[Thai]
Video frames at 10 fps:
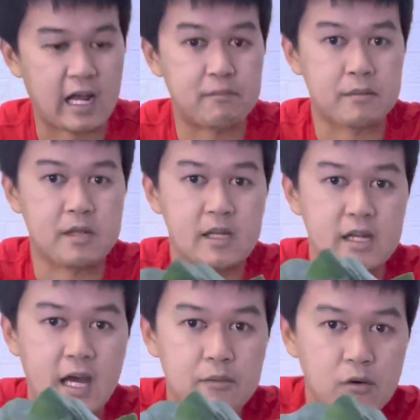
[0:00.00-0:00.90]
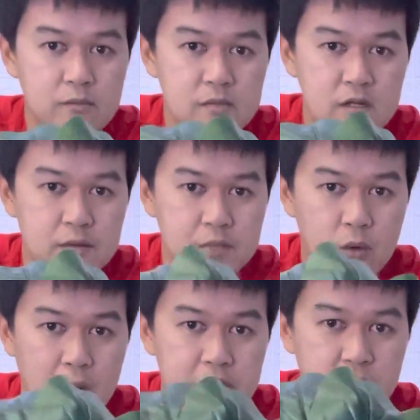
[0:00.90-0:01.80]
กันแบบนี้นะครับผมื่อ
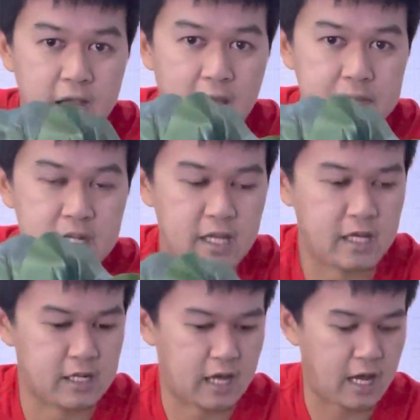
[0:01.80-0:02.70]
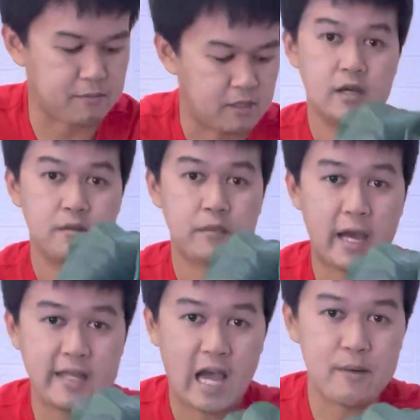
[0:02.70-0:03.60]
ความสวยงามนั่นเองนะครับ ใบ
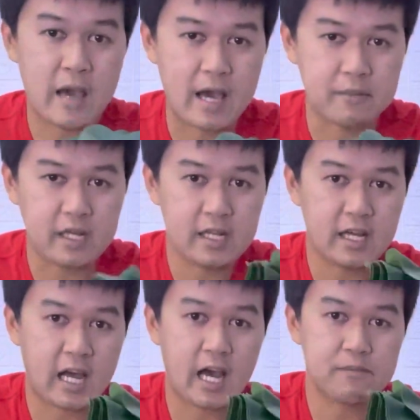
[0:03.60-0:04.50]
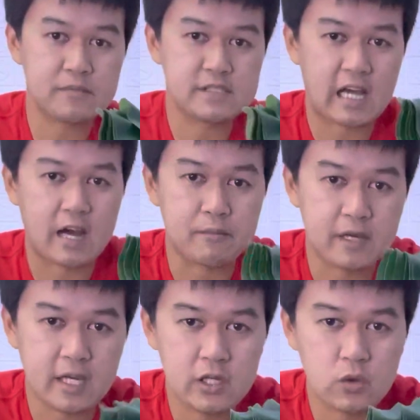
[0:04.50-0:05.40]
ใหญ่แบบนี้นะครับ จะ
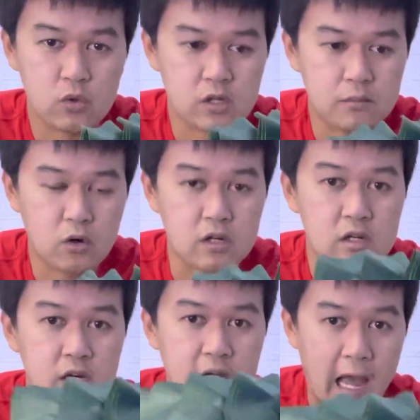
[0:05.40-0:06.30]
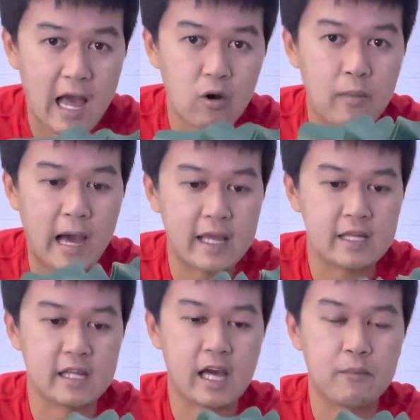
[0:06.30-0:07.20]
มีอยู่ทั้งหมด 9 ใบ
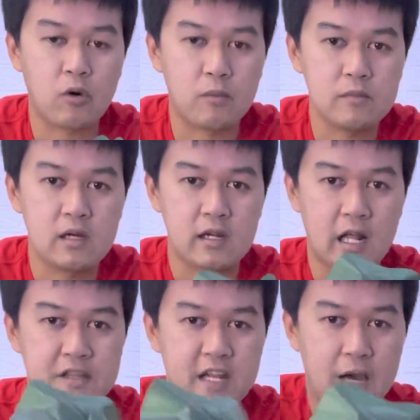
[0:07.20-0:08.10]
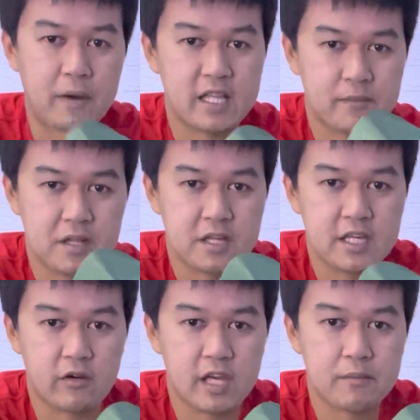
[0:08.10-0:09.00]
นะครับผมลักษณะใบจะเป็นสี
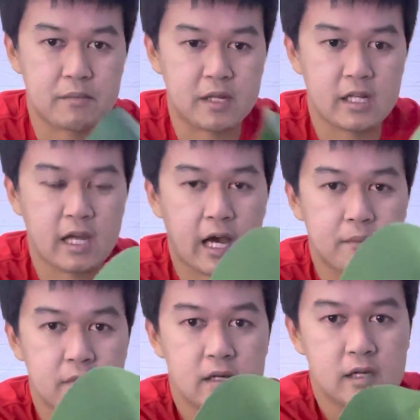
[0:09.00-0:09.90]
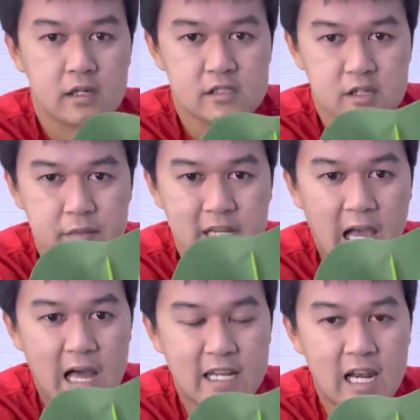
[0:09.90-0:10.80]
เขียวเข้มแบบนี้นะครับ จะมี
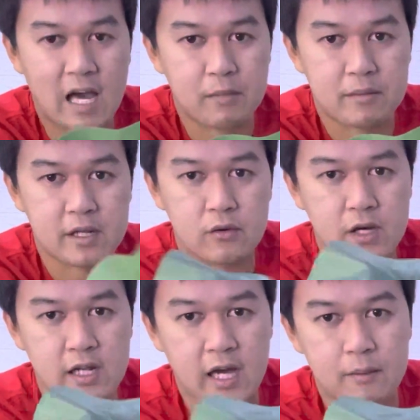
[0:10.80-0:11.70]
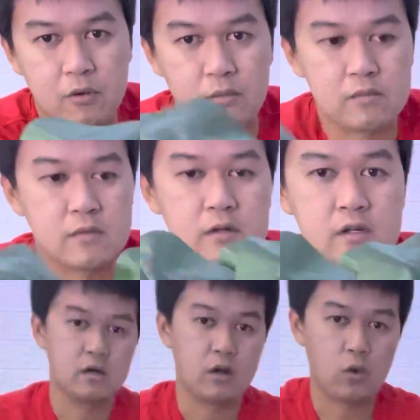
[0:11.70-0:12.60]
ก้านด้านหลังแบบนี้ด้วยนะครับผม
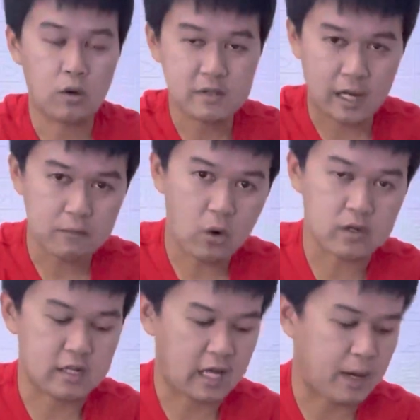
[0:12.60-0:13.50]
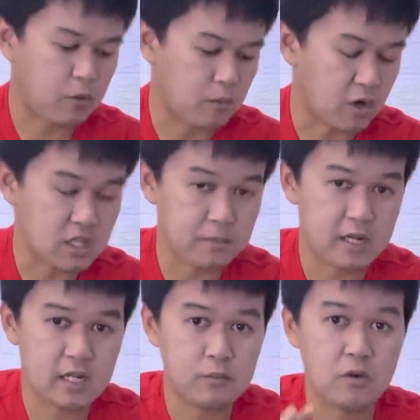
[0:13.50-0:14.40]
รวมทั้งหมดนะครับผมก็จะเป็น
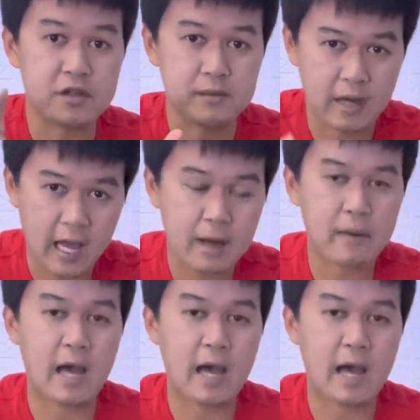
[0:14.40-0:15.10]
ทั้งหมด15 ใบ